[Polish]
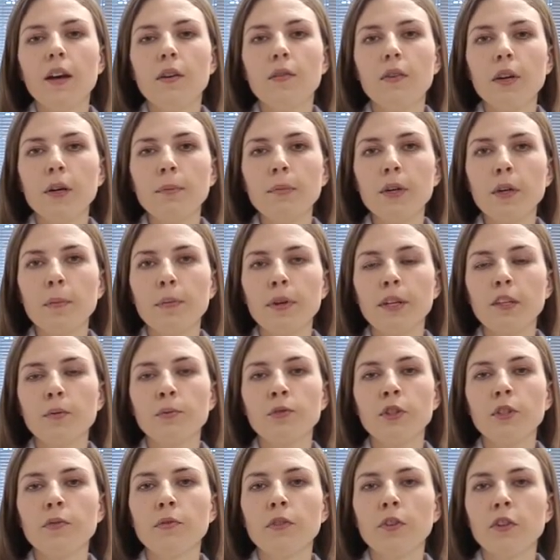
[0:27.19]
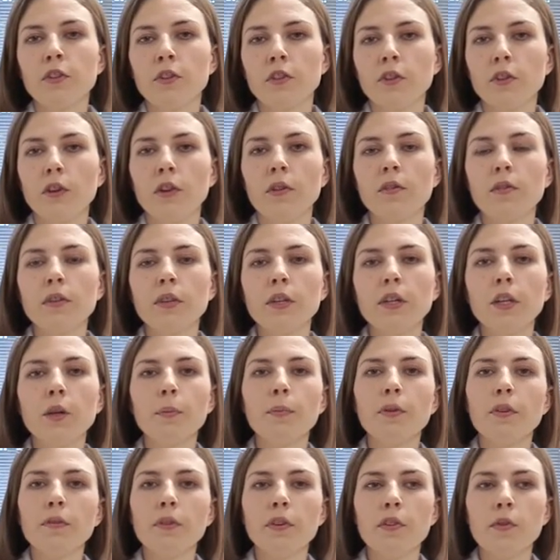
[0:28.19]
W ramach prac przedwdrożeniowych
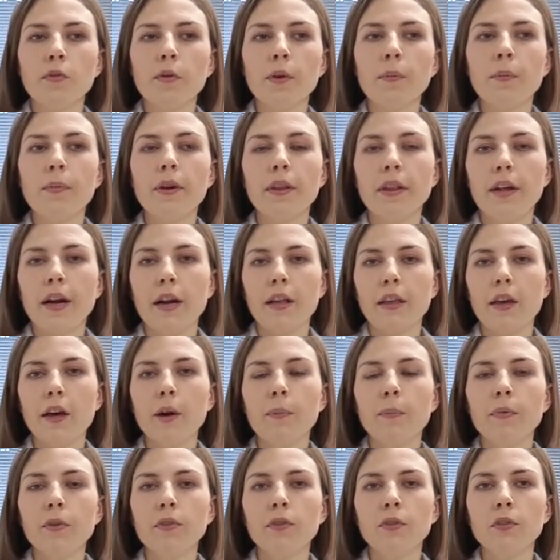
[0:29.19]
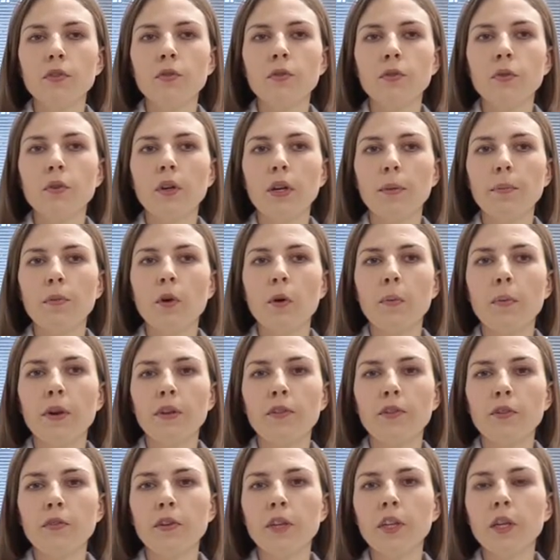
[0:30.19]
prowadziłam badania pod tytułem
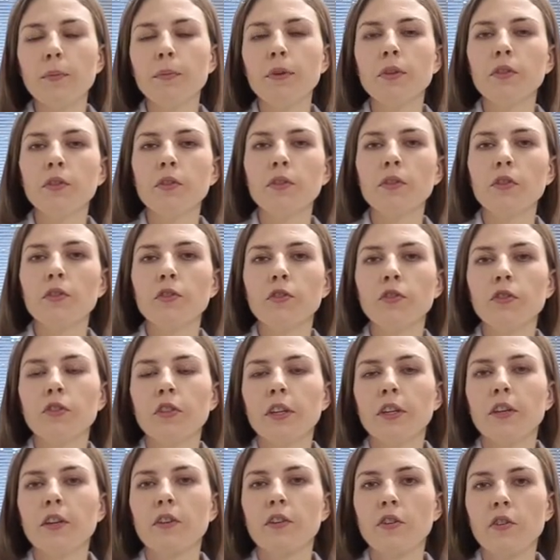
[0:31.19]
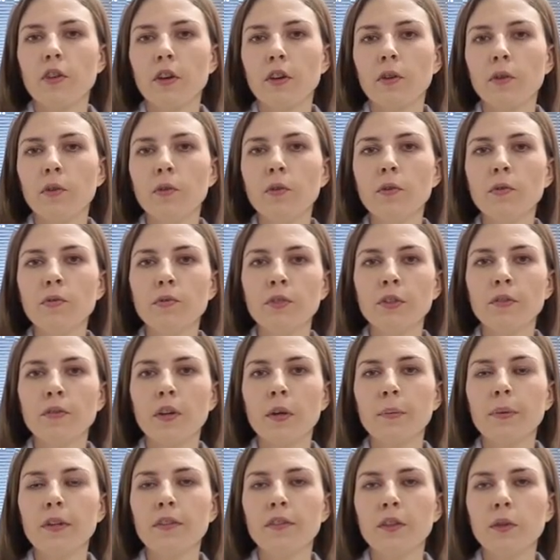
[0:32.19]
Opracowanie metody oczyszczania ścieków z
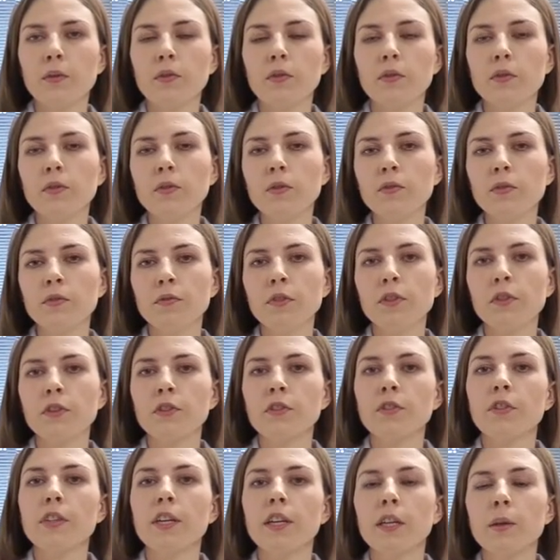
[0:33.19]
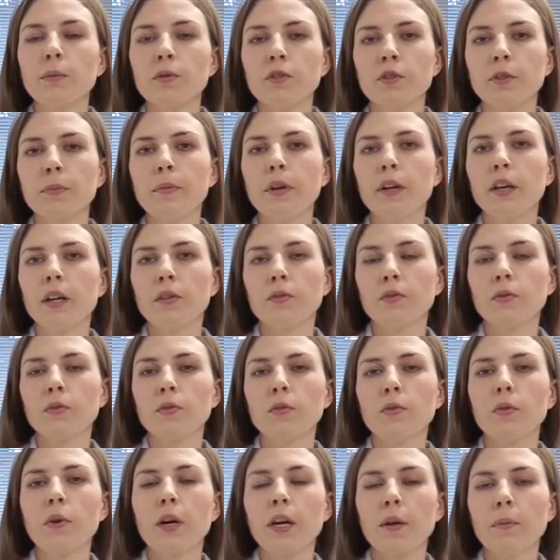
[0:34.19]
farmaceutyków z wykorzystaniem grzyba
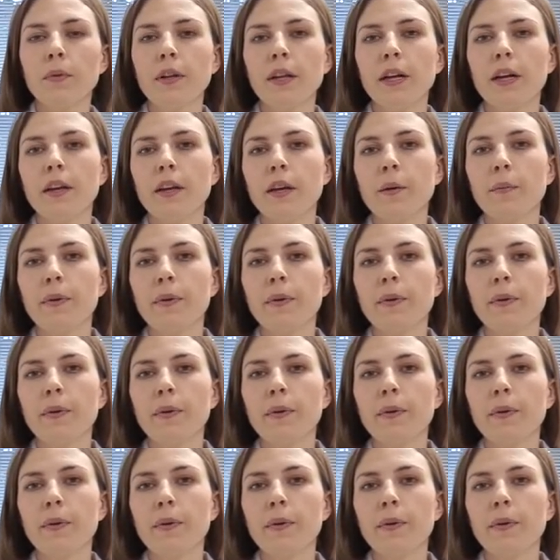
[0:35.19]
gatunku Armillaria